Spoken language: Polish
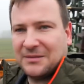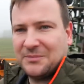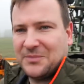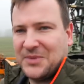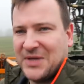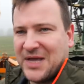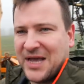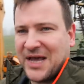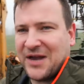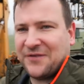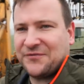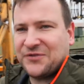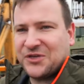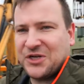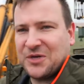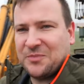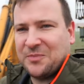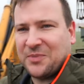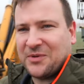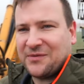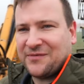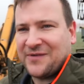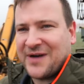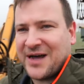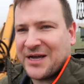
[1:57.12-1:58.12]
Pierwszy
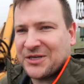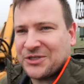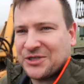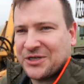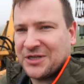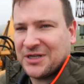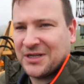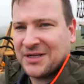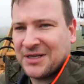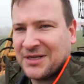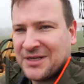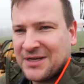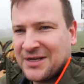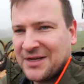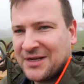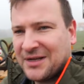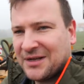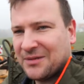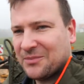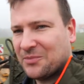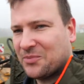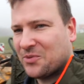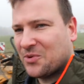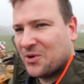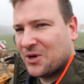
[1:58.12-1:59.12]
poważny
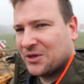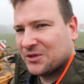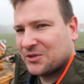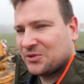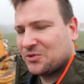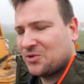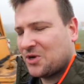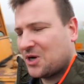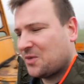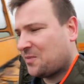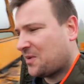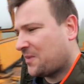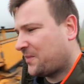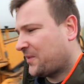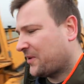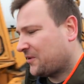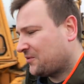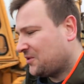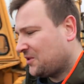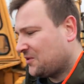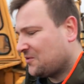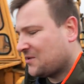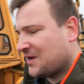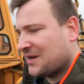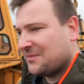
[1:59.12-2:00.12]
błąd, który
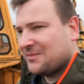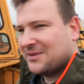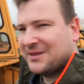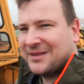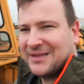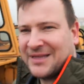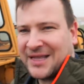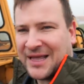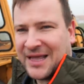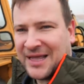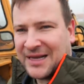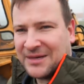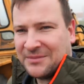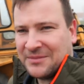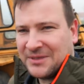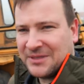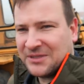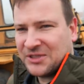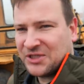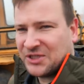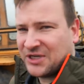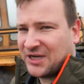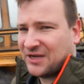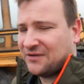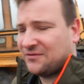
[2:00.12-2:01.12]
popełniłem,
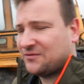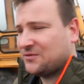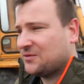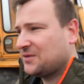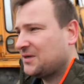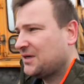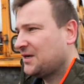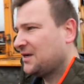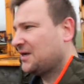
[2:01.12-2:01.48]
termin siewu.